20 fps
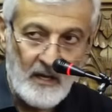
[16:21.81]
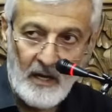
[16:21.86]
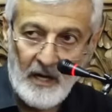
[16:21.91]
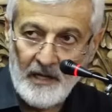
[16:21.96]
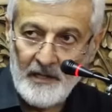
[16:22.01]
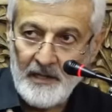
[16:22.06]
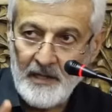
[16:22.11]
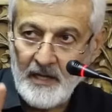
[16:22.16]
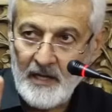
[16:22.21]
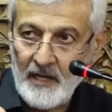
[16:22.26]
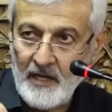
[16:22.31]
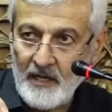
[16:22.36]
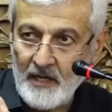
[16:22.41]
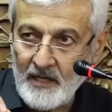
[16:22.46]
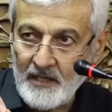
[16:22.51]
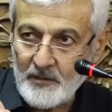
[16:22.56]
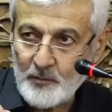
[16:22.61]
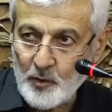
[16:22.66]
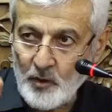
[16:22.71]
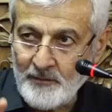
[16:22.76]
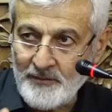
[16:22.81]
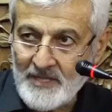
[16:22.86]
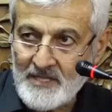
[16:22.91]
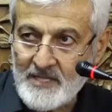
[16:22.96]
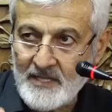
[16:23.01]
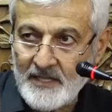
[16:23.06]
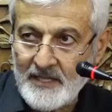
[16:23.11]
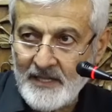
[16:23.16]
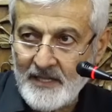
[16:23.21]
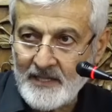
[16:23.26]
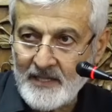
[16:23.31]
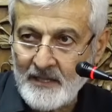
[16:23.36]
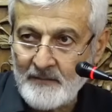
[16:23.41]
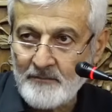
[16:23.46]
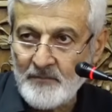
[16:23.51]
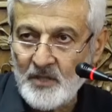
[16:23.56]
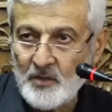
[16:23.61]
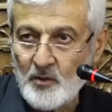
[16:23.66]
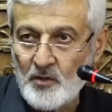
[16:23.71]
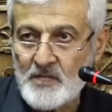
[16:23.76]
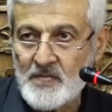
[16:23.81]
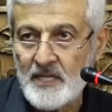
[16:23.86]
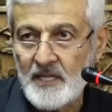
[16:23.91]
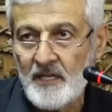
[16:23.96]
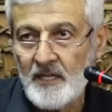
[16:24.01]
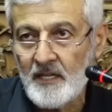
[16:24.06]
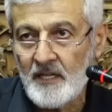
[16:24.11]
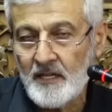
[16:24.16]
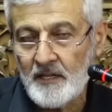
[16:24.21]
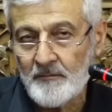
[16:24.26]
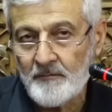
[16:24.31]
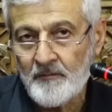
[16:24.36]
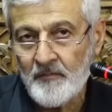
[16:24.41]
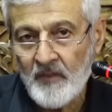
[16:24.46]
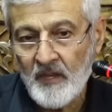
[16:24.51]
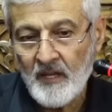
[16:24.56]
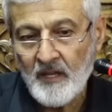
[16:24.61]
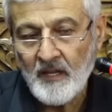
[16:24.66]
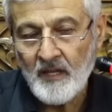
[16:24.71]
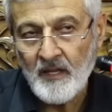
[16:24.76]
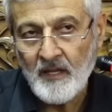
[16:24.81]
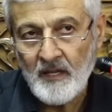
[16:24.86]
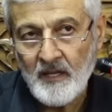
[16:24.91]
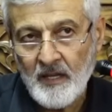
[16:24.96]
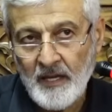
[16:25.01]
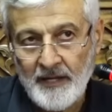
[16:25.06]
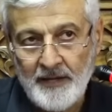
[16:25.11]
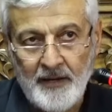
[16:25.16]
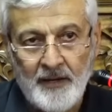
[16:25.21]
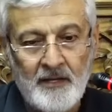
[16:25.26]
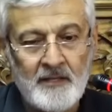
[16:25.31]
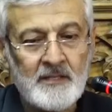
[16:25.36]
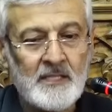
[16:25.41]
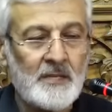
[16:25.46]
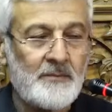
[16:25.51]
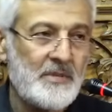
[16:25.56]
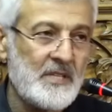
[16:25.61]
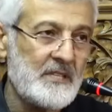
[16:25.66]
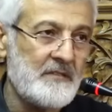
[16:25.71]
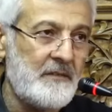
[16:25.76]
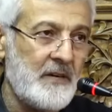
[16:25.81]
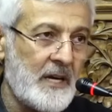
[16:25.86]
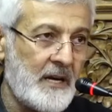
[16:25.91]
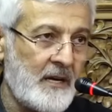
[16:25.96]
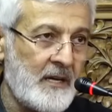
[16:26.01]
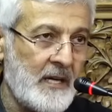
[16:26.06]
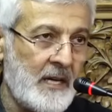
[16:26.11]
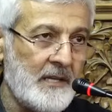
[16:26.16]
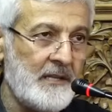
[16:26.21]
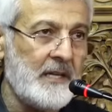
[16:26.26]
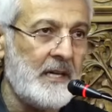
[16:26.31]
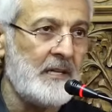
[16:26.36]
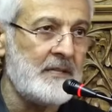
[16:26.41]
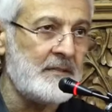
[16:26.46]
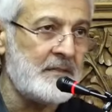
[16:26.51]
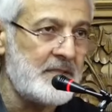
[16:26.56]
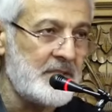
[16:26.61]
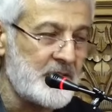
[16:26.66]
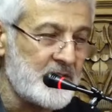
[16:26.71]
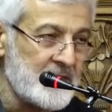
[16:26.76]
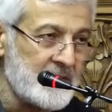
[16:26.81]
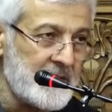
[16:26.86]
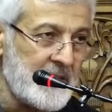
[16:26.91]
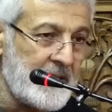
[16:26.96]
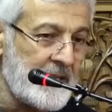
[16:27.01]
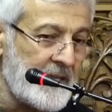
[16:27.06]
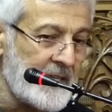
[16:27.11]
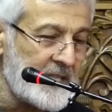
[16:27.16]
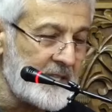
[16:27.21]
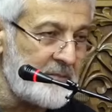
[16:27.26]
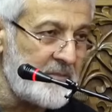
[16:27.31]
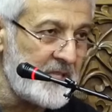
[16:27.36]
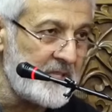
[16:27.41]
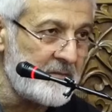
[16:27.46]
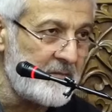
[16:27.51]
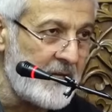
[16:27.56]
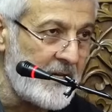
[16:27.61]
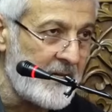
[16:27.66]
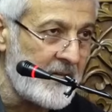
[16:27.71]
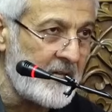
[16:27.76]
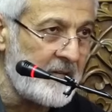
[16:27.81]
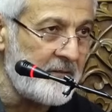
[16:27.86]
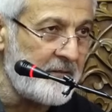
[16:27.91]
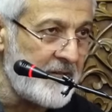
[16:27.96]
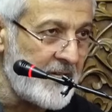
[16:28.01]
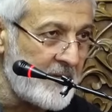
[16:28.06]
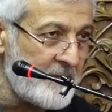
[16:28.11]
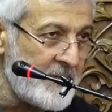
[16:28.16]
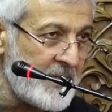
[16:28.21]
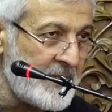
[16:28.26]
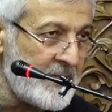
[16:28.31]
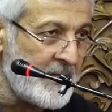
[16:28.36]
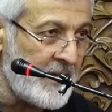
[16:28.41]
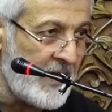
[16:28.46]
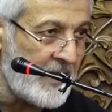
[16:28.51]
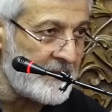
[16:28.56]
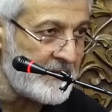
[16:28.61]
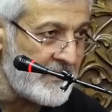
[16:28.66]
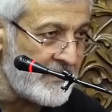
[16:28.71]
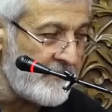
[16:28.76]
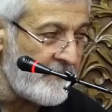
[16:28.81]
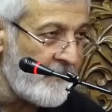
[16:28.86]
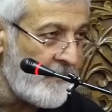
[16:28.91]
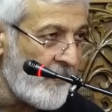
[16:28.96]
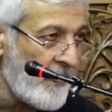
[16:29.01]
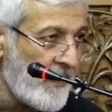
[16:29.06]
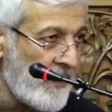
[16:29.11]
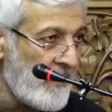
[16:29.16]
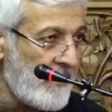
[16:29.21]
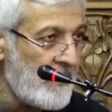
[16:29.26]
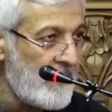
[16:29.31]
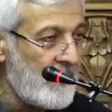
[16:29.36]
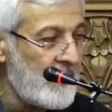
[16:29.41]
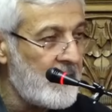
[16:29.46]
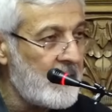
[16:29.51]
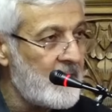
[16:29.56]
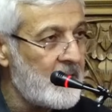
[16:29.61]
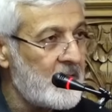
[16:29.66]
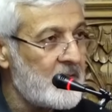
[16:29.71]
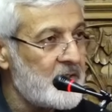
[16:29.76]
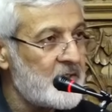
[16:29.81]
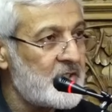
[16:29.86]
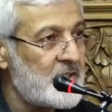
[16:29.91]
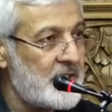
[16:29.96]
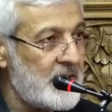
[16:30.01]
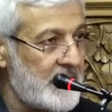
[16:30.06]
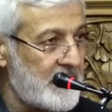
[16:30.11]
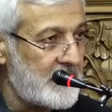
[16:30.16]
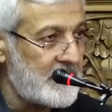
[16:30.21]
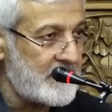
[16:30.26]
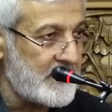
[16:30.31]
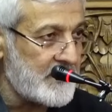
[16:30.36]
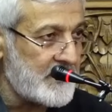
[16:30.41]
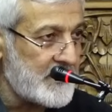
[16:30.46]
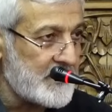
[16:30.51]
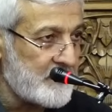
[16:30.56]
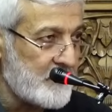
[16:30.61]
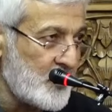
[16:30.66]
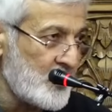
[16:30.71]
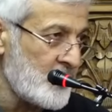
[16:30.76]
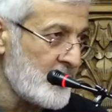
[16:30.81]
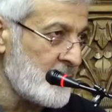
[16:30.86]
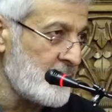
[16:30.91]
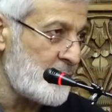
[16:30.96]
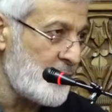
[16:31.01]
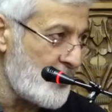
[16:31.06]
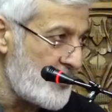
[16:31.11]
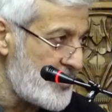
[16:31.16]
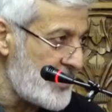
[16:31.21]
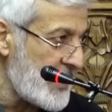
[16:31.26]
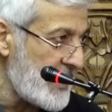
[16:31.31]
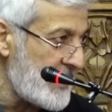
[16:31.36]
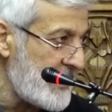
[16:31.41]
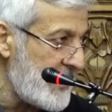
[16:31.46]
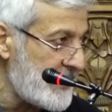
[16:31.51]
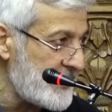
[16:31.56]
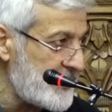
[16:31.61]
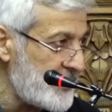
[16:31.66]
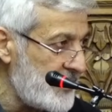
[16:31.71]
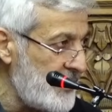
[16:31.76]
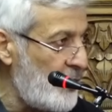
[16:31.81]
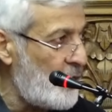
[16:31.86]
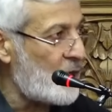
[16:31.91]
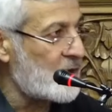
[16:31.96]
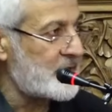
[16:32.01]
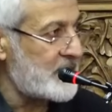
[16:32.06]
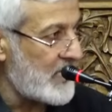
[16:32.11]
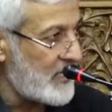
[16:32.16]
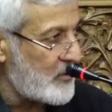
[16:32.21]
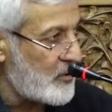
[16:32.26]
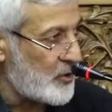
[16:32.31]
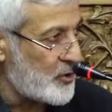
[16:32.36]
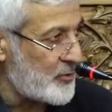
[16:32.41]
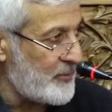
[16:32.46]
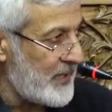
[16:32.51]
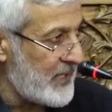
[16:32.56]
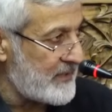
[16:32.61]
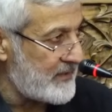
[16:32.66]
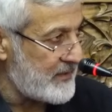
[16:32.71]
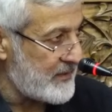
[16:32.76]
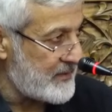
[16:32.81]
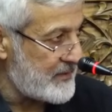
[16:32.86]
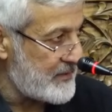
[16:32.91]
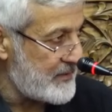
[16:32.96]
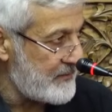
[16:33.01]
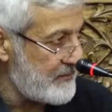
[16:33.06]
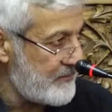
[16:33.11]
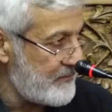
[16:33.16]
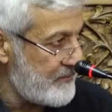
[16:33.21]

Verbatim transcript: Allah'a ait olması gereken bir özelliği herhangi bir varlığı Allah'ın dışında herhangi bir varlığa vermenin adı şirktir. Bunun Türkçe karşılığı ortak koşmaktır.